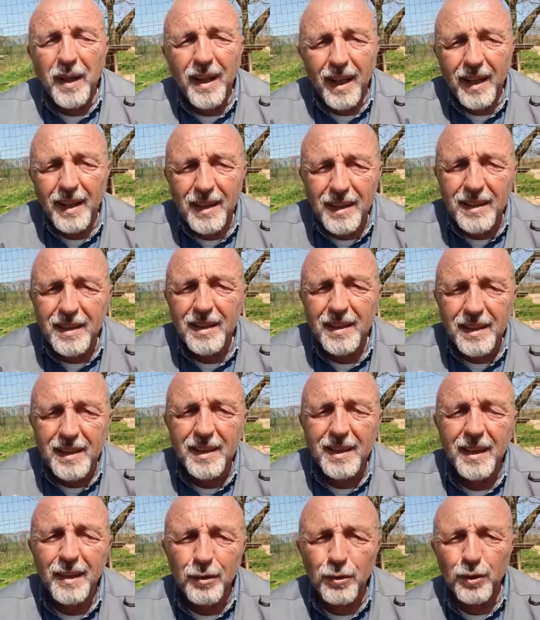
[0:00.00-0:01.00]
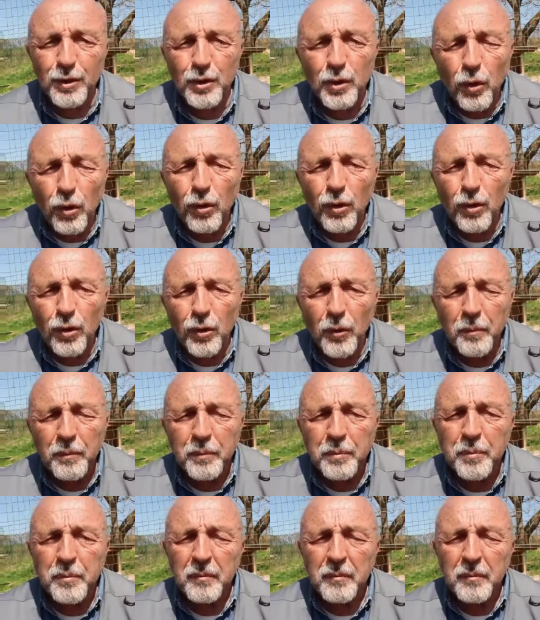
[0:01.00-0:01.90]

grigi siano solo,